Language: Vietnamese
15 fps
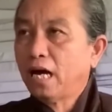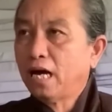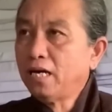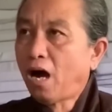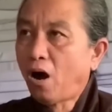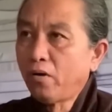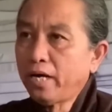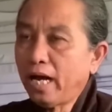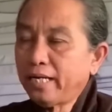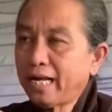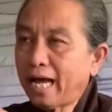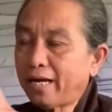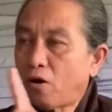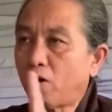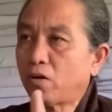thử hỏi đến
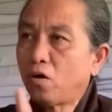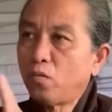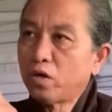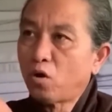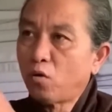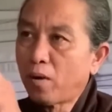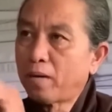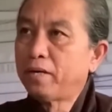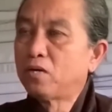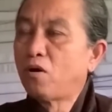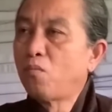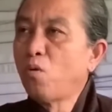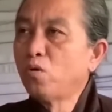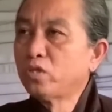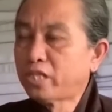giai đoạn đó với cô bác mình
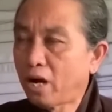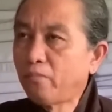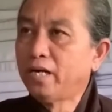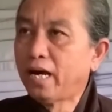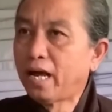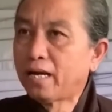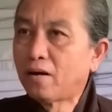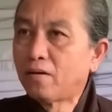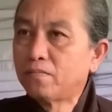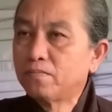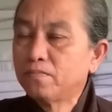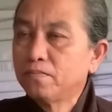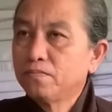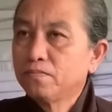có muốn sống nữa hay không